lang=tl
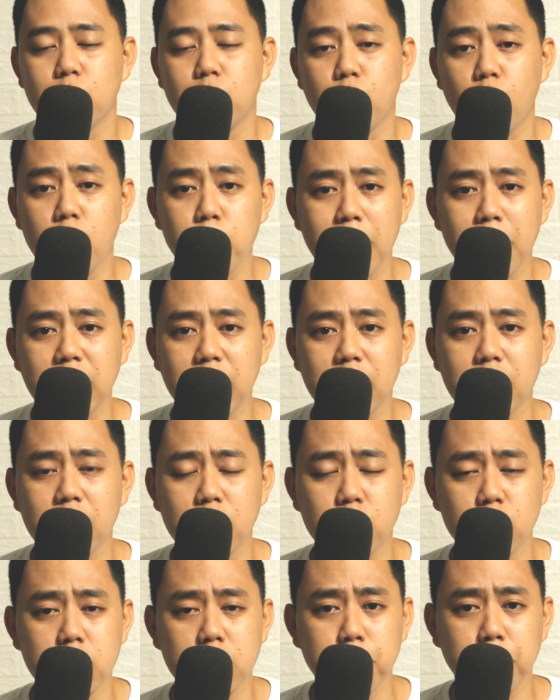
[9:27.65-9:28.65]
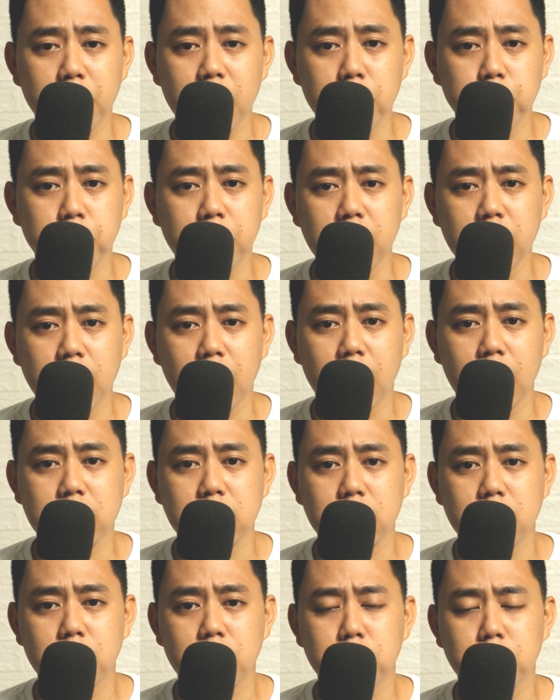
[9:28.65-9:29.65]
Normally, dito sa
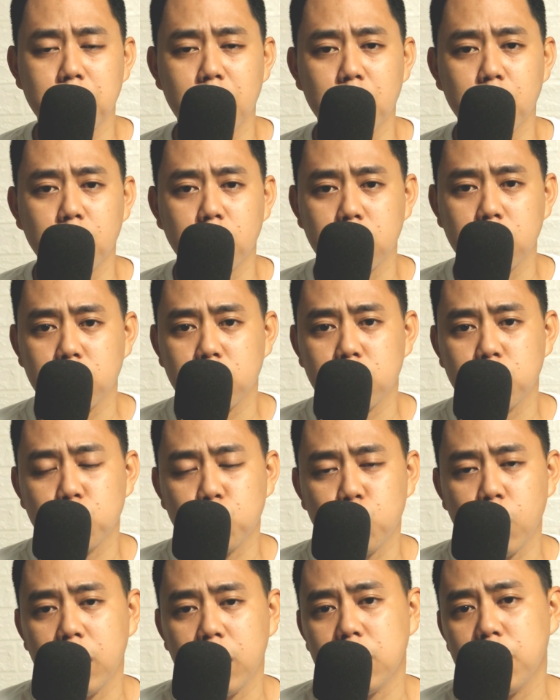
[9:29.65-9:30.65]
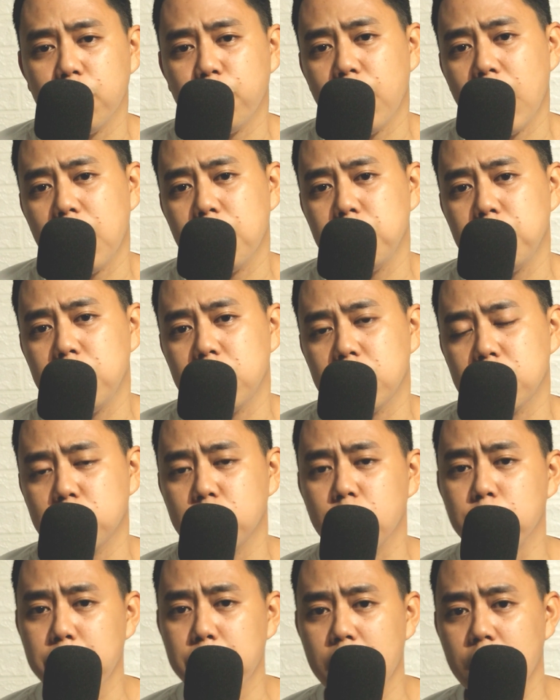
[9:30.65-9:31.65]
Pilipinas, merong 25 years
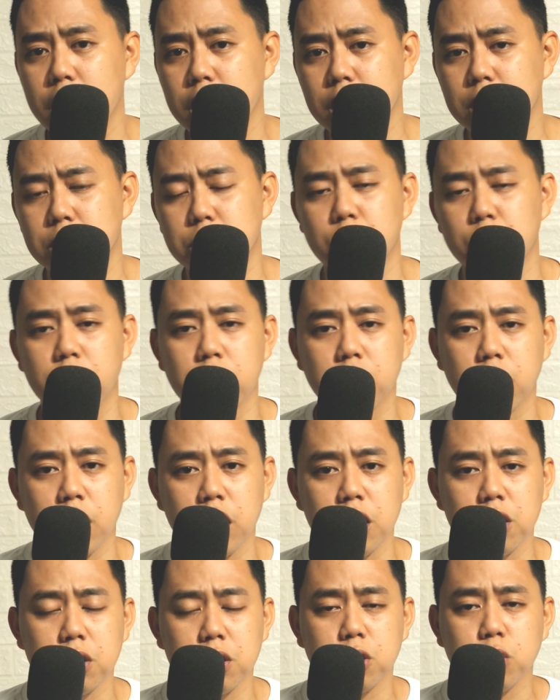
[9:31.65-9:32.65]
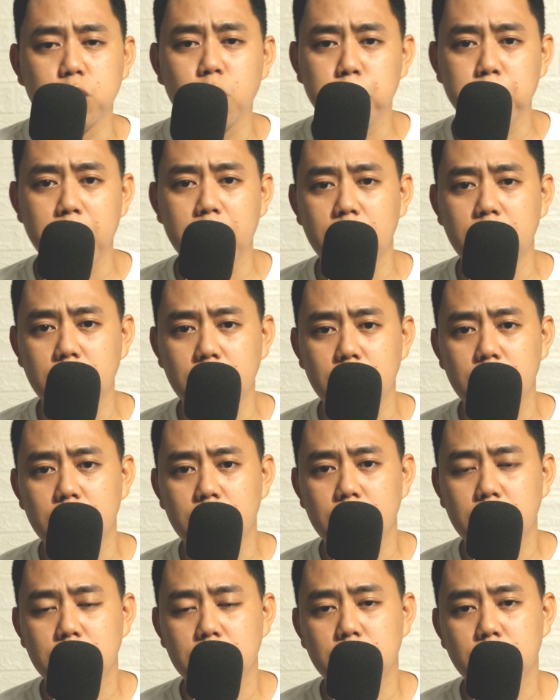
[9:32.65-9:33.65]
to pay, 30 years to pay,
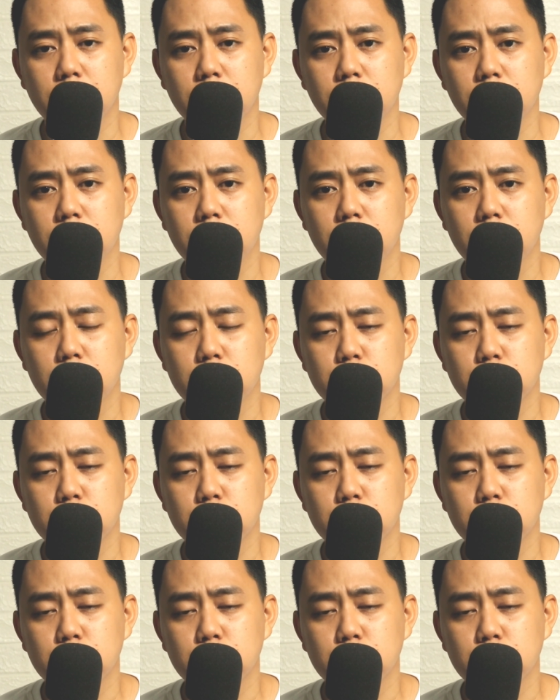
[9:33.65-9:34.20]
no?